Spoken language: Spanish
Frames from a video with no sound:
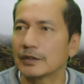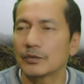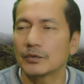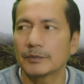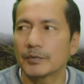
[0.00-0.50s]

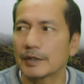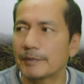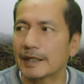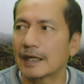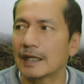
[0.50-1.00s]
ningún tipo de
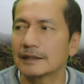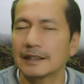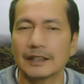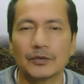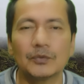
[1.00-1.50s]

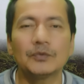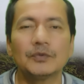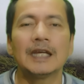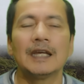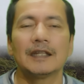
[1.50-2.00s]
percance, ningún